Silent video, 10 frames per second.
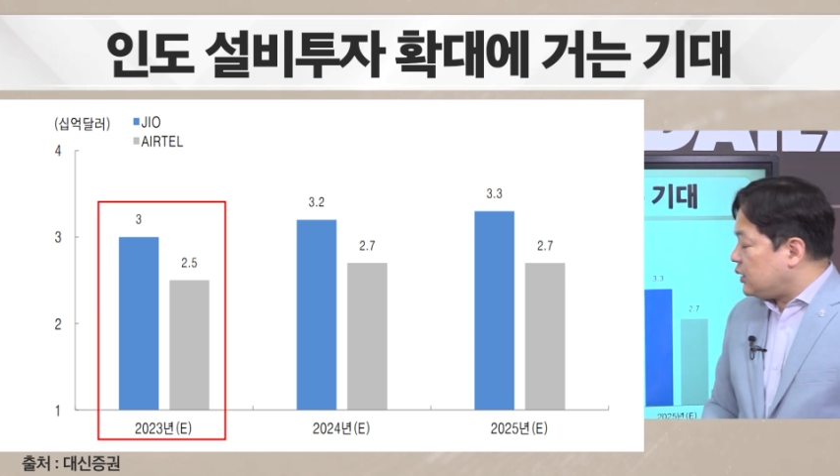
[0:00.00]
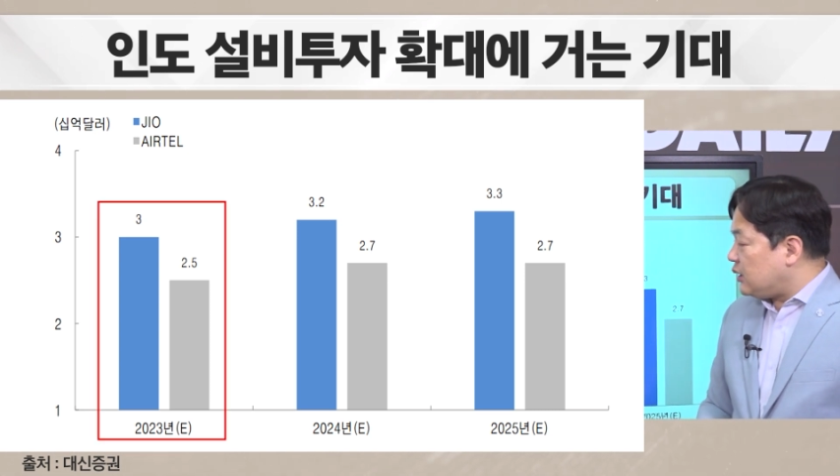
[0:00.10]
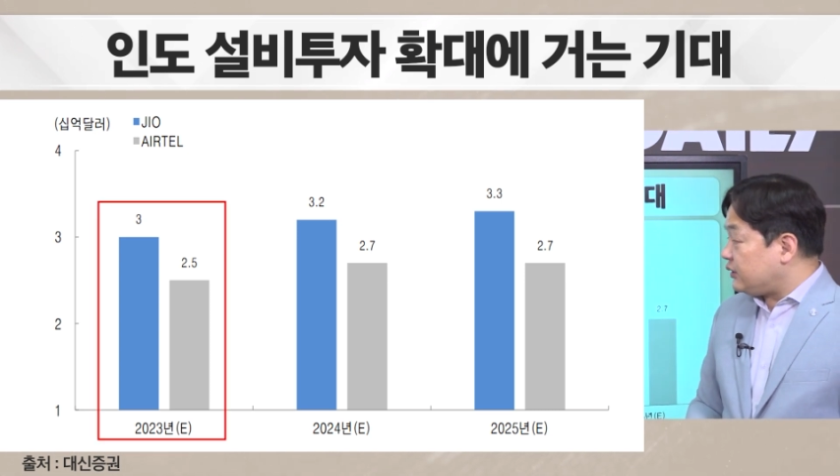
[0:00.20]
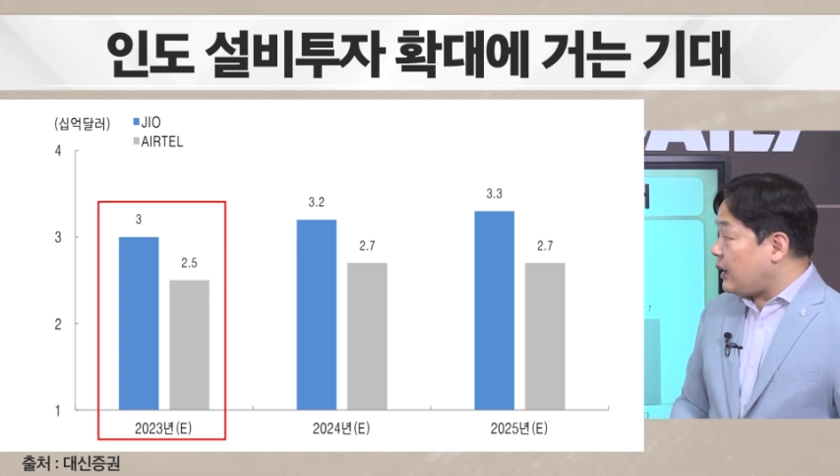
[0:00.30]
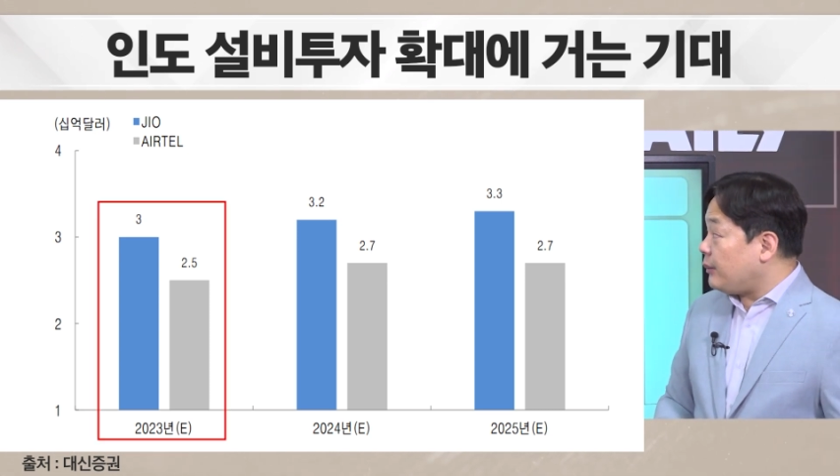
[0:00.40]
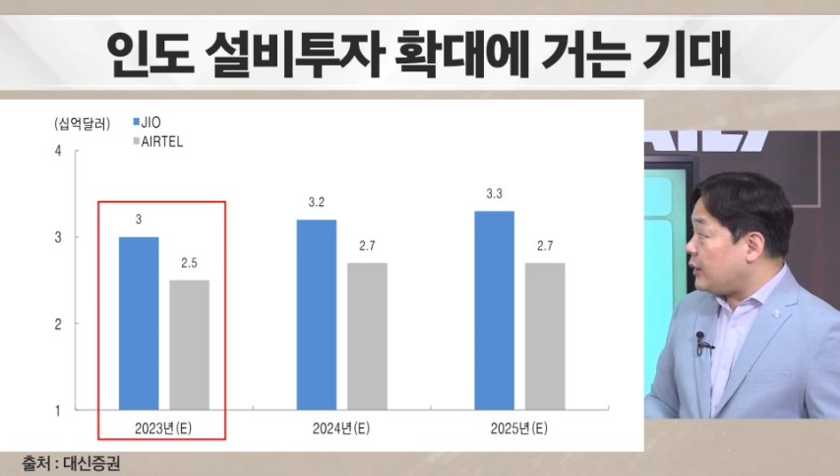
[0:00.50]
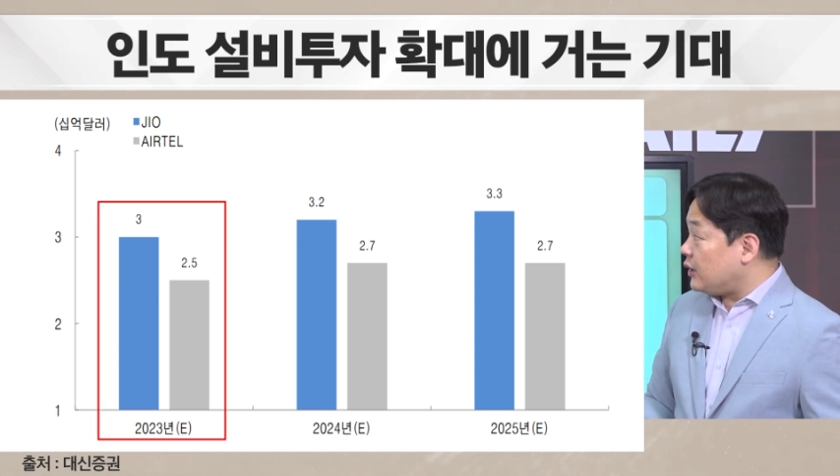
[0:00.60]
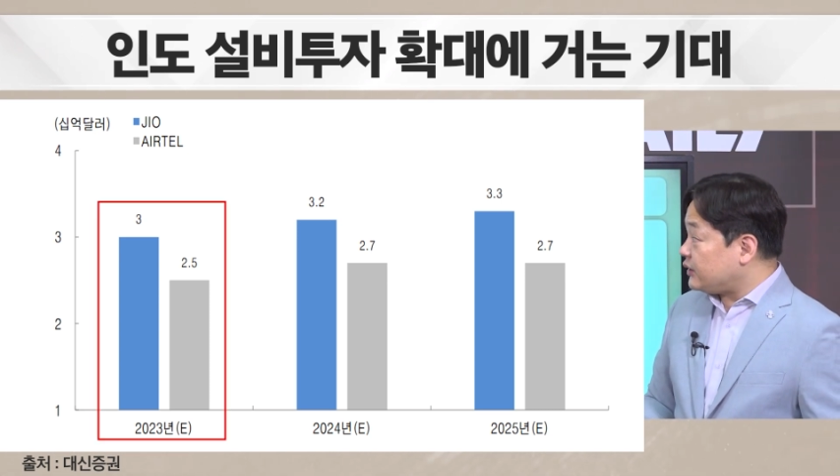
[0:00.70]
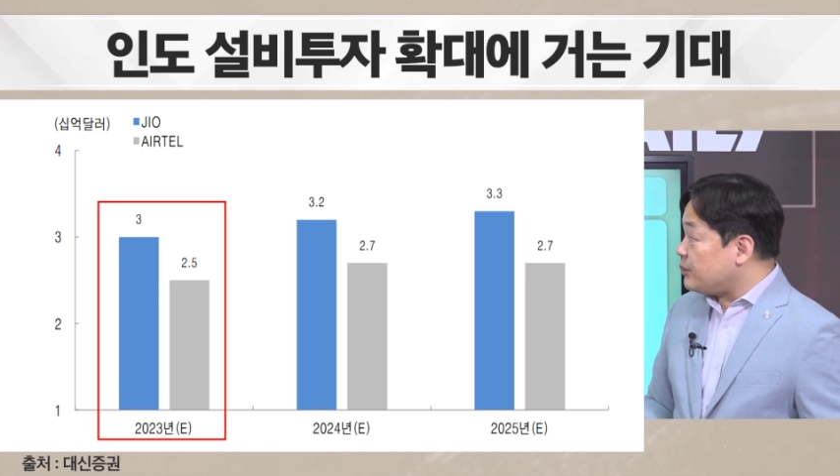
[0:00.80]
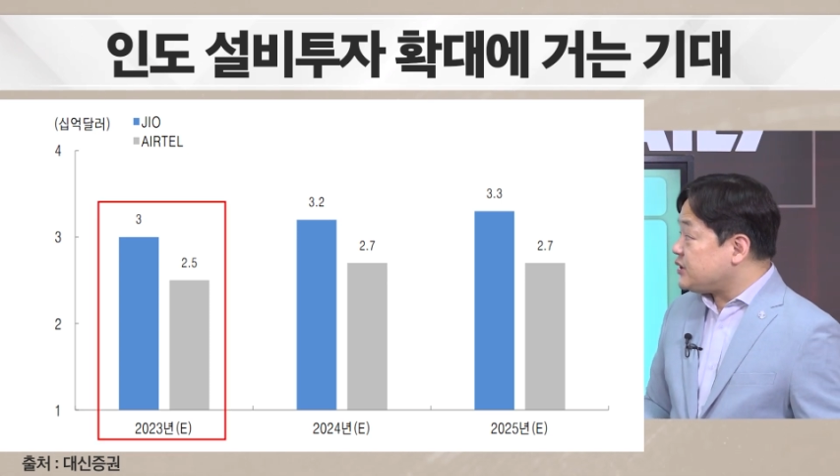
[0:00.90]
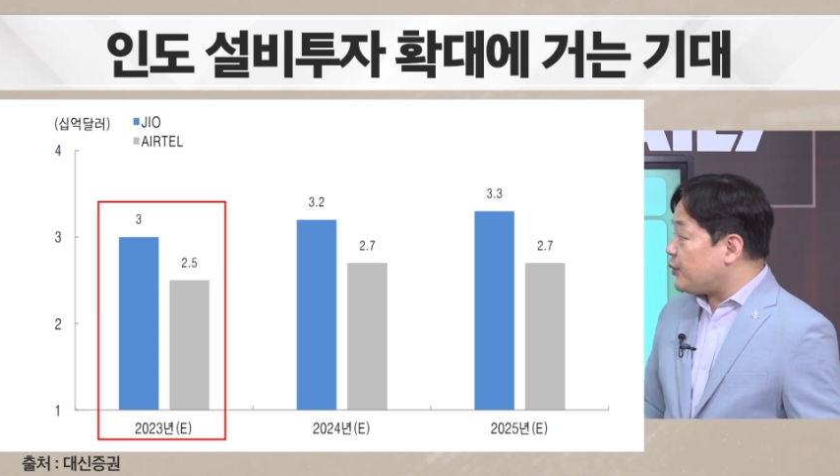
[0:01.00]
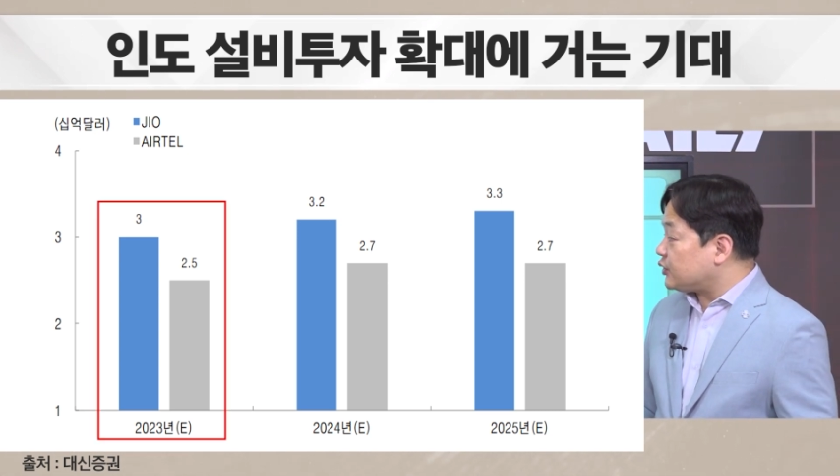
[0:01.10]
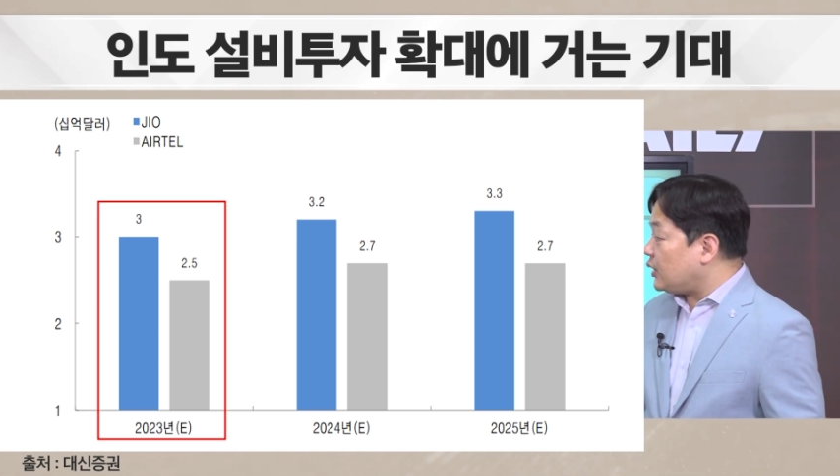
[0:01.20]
어, 3, 어, 30억